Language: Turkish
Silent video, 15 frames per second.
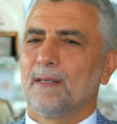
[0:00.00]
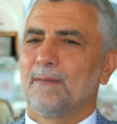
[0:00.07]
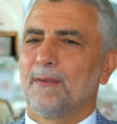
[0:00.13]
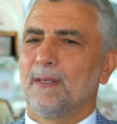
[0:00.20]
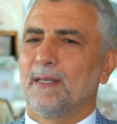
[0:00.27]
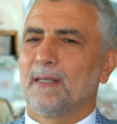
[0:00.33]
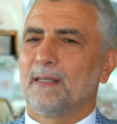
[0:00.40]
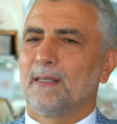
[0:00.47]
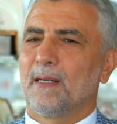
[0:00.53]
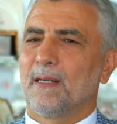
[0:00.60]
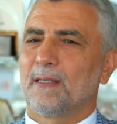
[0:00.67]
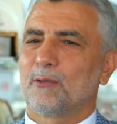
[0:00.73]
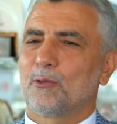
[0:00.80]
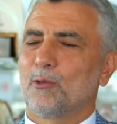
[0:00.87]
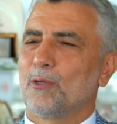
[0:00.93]
ve
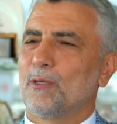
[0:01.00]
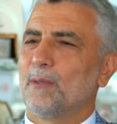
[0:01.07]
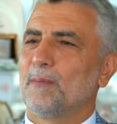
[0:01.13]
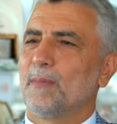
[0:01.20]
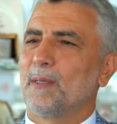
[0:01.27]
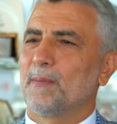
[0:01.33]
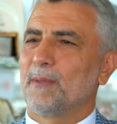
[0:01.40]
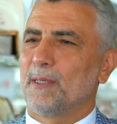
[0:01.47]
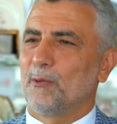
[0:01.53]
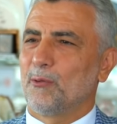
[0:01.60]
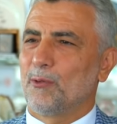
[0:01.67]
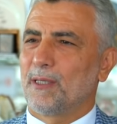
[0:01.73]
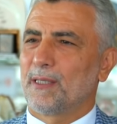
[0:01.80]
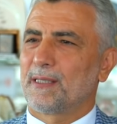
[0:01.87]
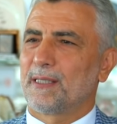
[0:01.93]
daha sonra Marmara
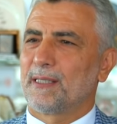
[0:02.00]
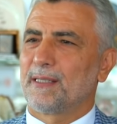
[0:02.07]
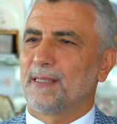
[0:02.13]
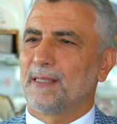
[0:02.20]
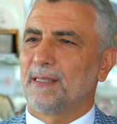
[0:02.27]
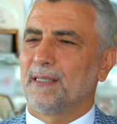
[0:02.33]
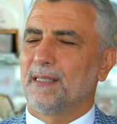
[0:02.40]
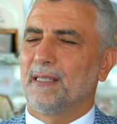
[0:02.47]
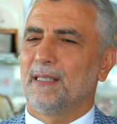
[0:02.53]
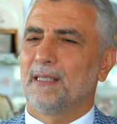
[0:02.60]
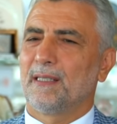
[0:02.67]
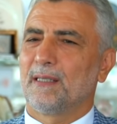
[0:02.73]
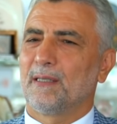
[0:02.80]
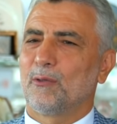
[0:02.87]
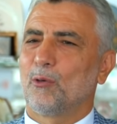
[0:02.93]
Üniversitesi'nde
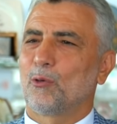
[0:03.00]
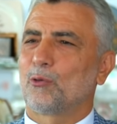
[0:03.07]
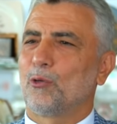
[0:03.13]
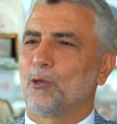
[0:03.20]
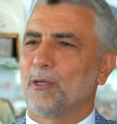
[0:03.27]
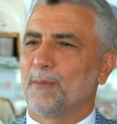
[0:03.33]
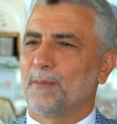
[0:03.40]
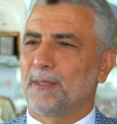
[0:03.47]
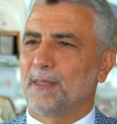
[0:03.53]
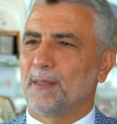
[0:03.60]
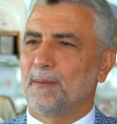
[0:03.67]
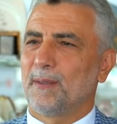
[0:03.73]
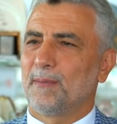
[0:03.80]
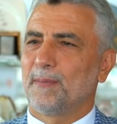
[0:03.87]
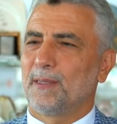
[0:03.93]
doktoramı
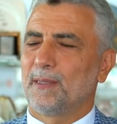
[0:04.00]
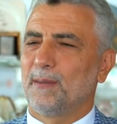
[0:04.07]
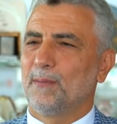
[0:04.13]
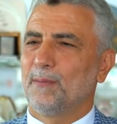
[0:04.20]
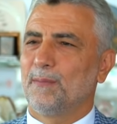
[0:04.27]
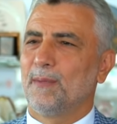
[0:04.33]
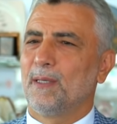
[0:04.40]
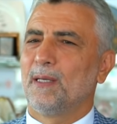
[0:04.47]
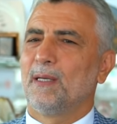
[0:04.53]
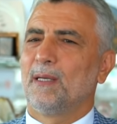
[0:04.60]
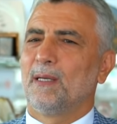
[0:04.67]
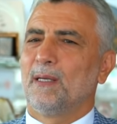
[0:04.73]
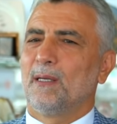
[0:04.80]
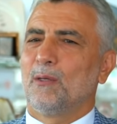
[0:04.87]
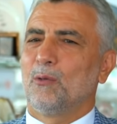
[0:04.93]
tamamladım.
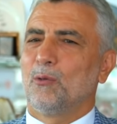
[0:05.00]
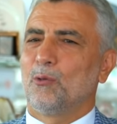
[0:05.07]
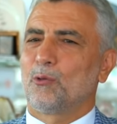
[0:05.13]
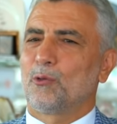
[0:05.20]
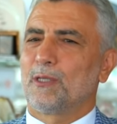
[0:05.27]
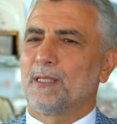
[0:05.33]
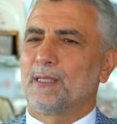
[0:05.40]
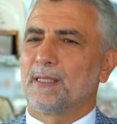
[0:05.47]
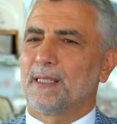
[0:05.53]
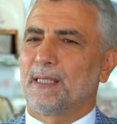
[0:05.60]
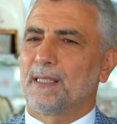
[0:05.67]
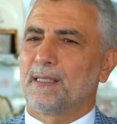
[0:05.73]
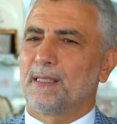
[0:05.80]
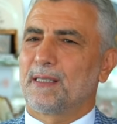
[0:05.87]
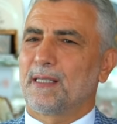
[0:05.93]
Uluslararası
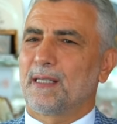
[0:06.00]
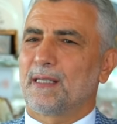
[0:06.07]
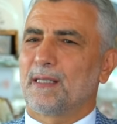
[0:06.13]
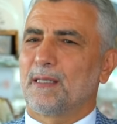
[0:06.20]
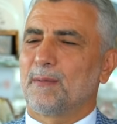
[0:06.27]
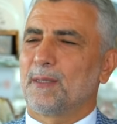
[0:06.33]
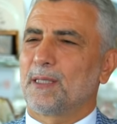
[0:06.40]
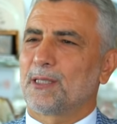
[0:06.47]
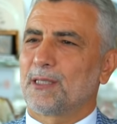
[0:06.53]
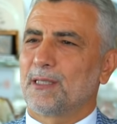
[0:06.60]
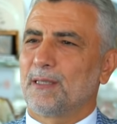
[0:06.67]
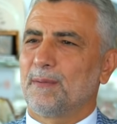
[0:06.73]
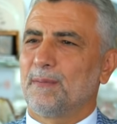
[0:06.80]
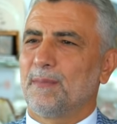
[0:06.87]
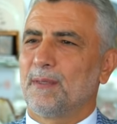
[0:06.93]
iktisatla
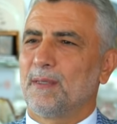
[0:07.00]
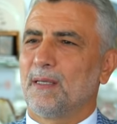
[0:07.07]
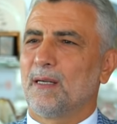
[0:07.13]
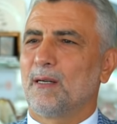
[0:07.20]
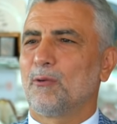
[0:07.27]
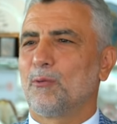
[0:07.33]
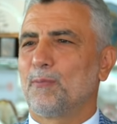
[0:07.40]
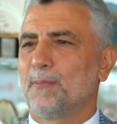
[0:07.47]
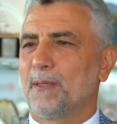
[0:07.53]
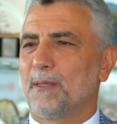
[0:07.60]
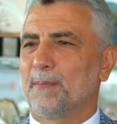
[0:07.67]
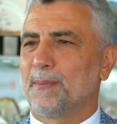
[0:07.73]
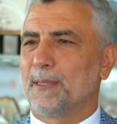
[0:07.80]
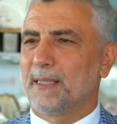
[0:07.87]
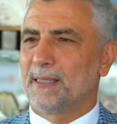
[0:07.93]
başladım.
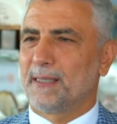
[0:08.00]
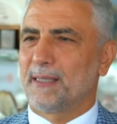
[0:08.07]
Avrupa para